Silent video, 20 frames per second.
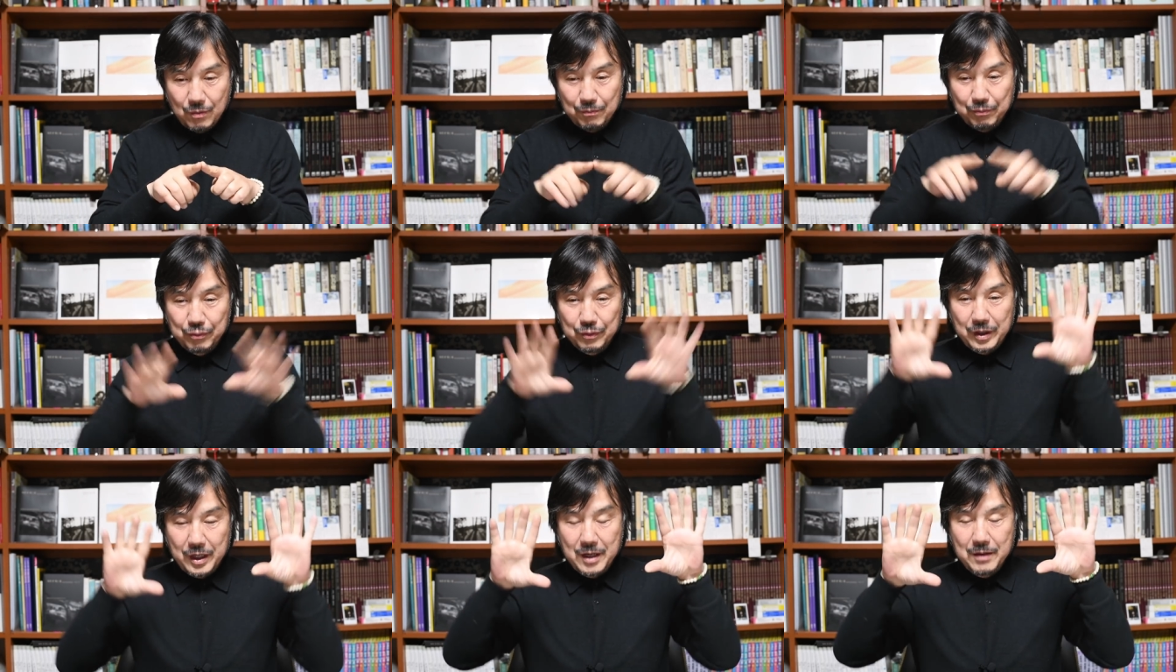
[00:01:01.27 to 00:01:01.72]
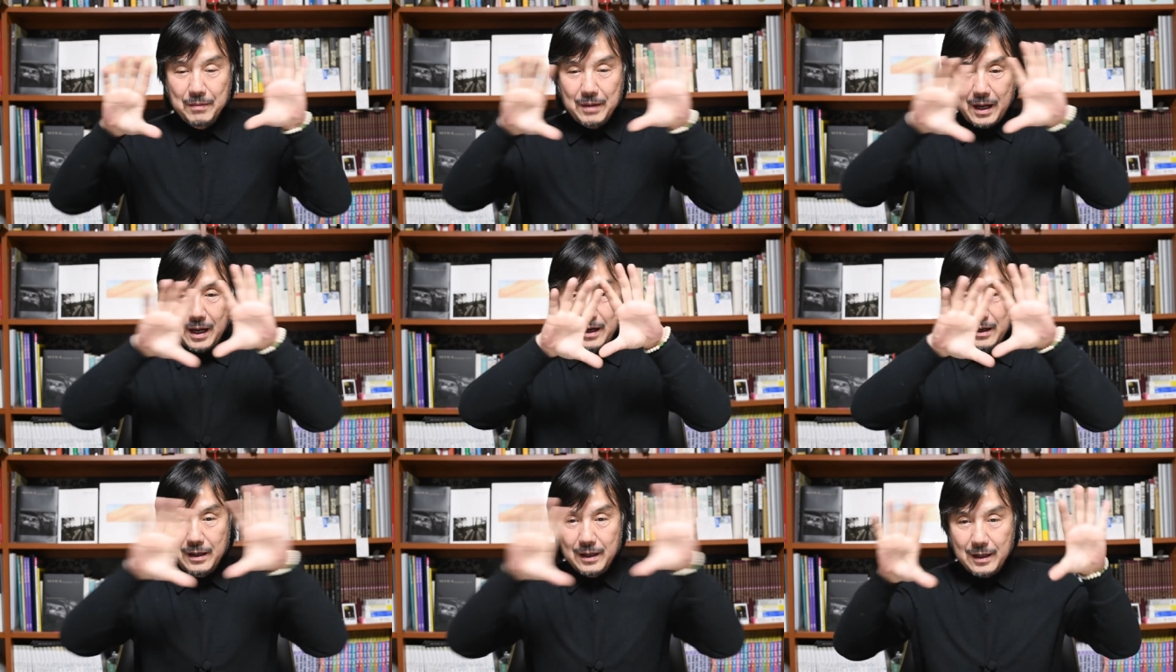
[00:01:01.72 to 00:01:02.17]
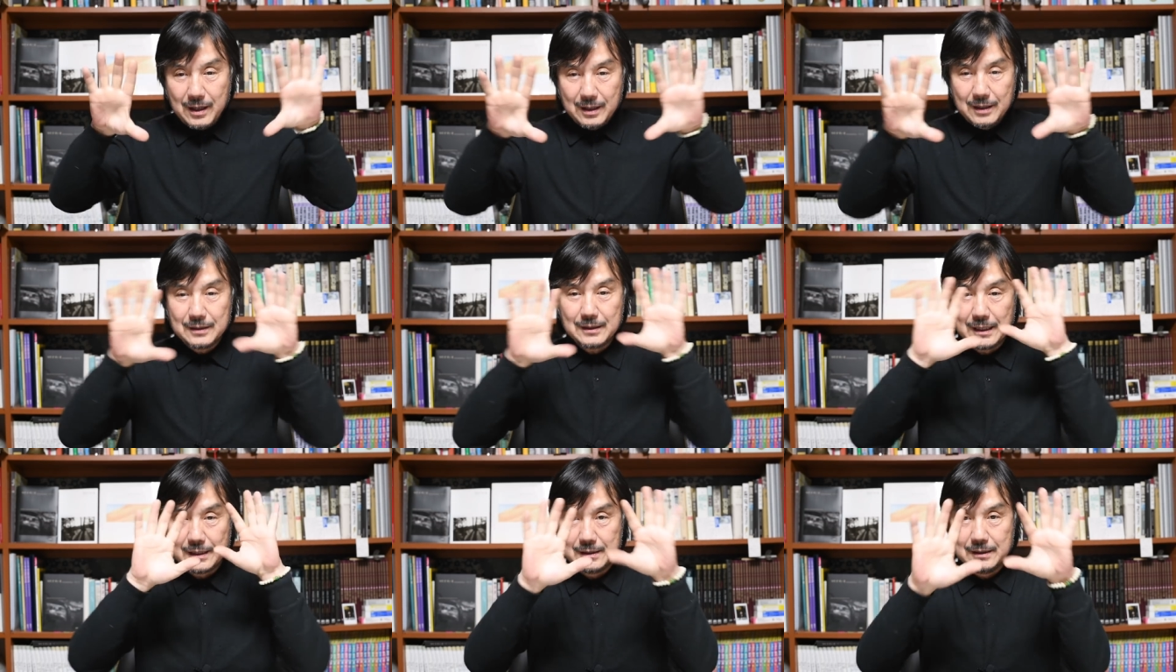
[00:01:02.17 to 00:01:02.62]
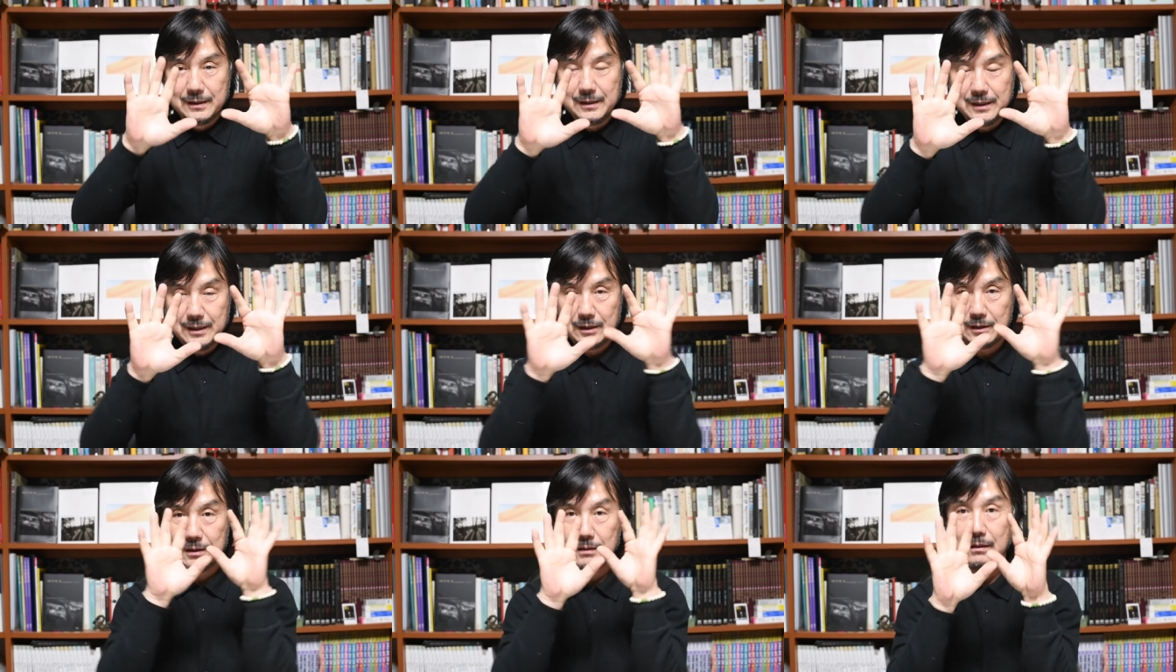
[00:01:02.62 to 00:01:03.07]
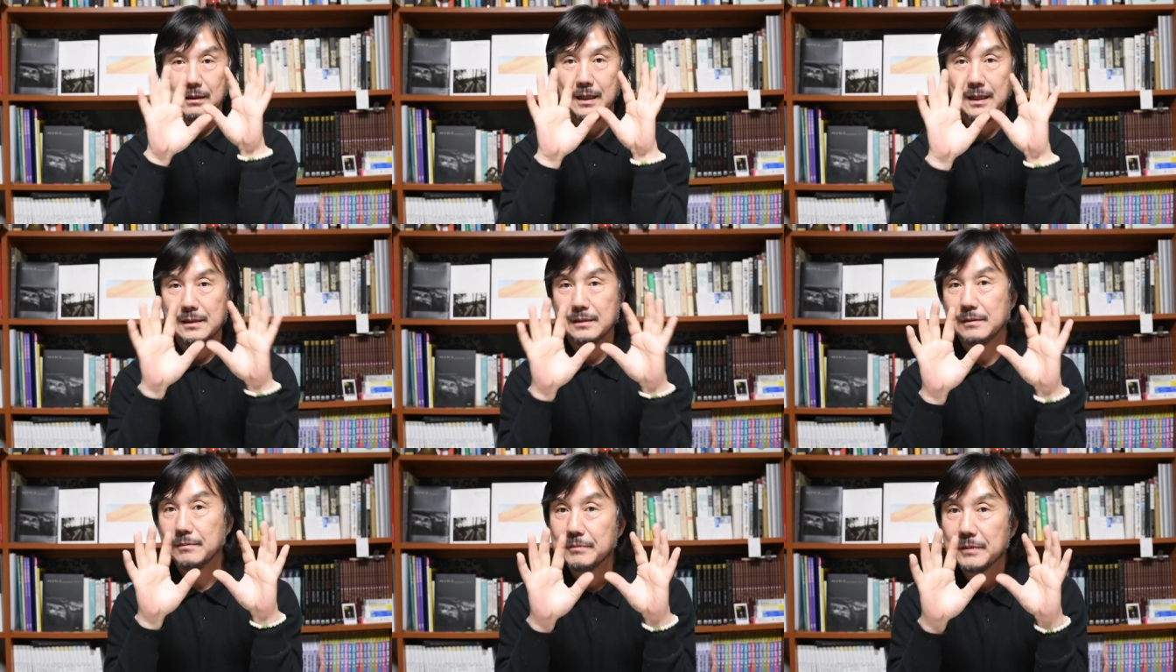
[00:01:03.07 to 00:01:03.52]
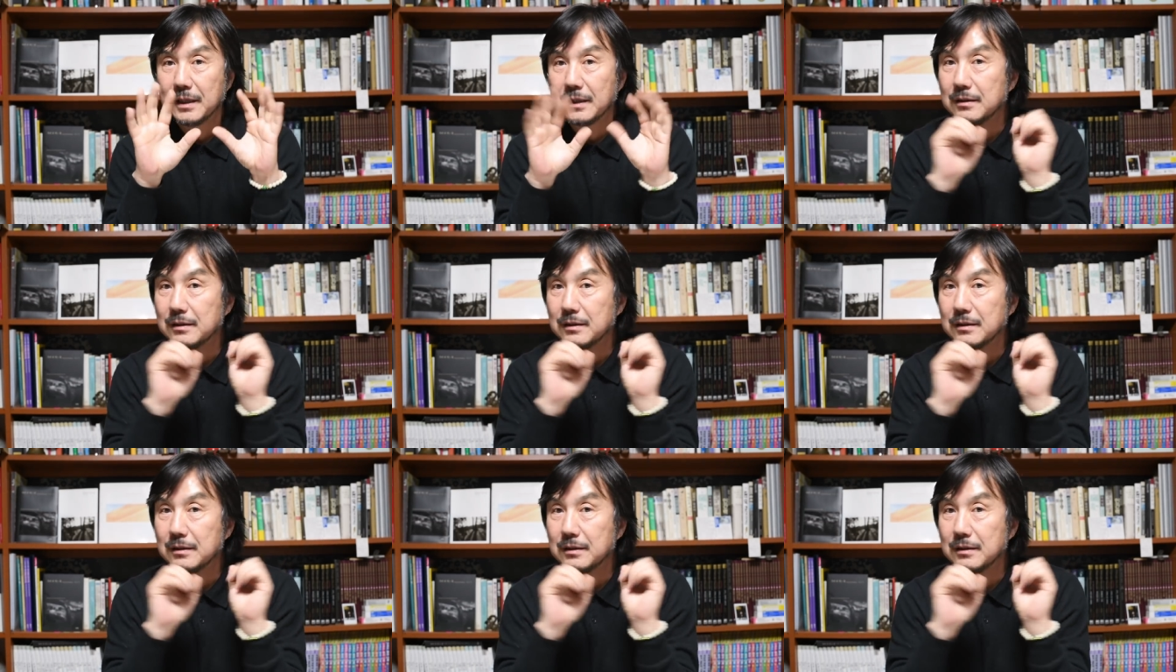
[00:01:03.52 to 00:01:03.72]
프레임 안에 사진이 들어가 있습니다.